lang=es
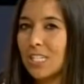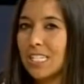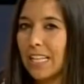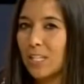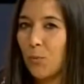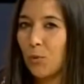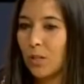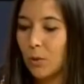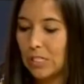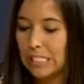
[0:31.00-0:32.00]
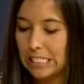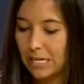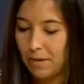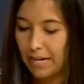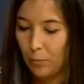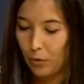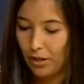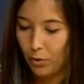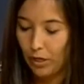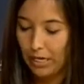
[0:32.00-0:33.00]
que se están disputando esta semana, porque
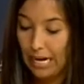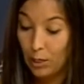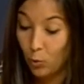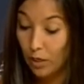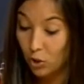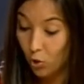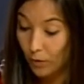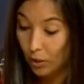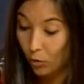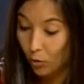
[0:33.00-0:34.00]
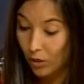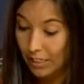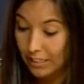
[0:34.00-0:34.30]
creo que el lunes comenzó el